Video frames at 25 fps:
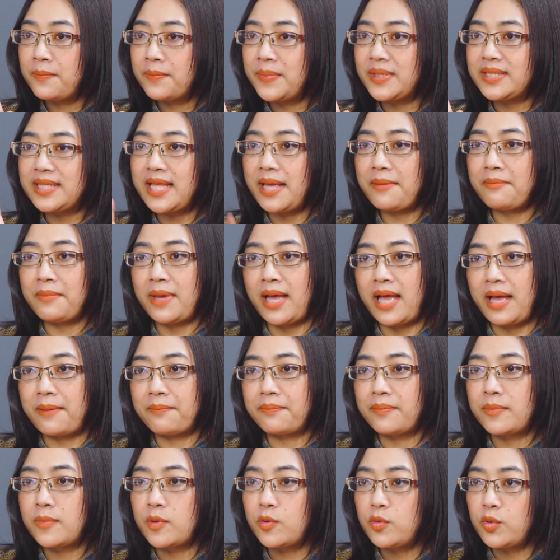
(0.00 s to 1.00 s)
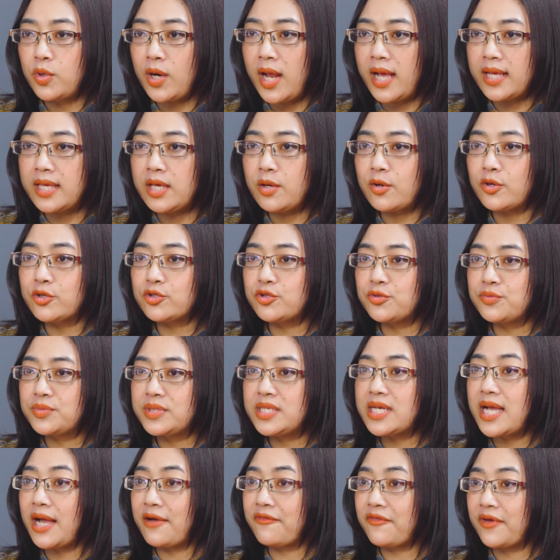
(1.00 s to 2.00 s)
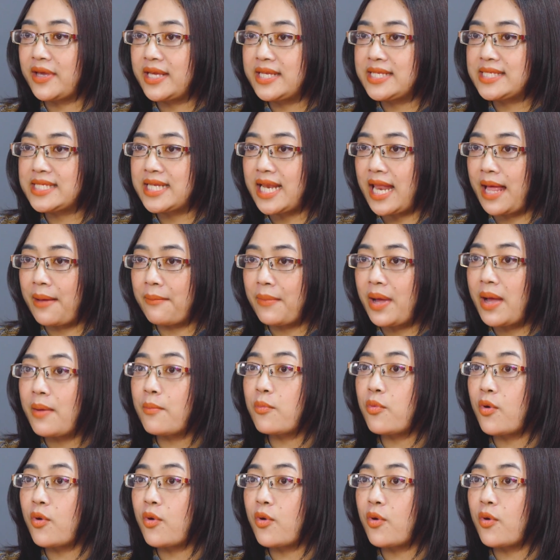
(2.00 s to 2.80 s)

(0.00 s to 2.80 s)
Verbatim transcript: Pertama, kurangi konsumsi kafein selama